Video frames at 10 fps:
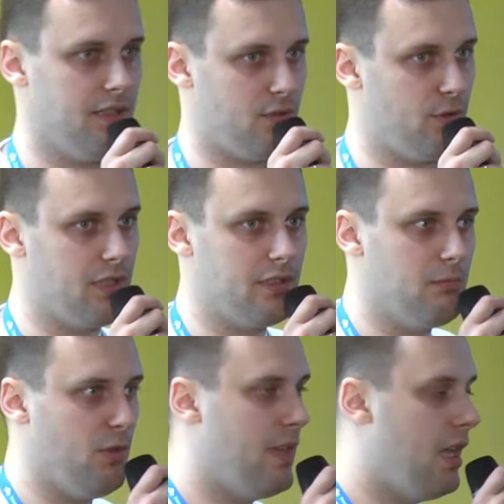настройки к
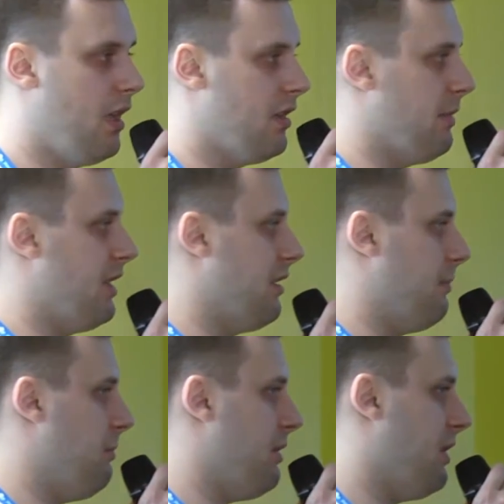нему. Смотрите,
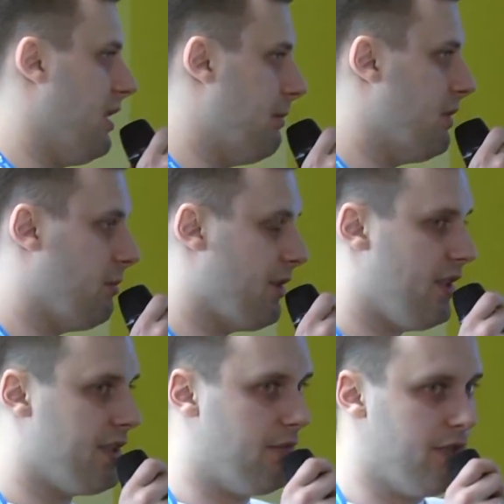например, мы хотим
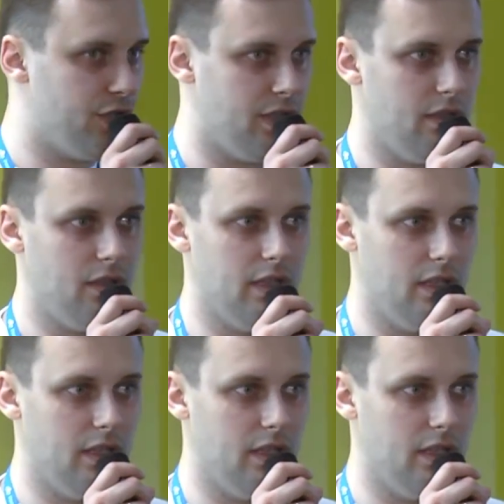отображать кавычки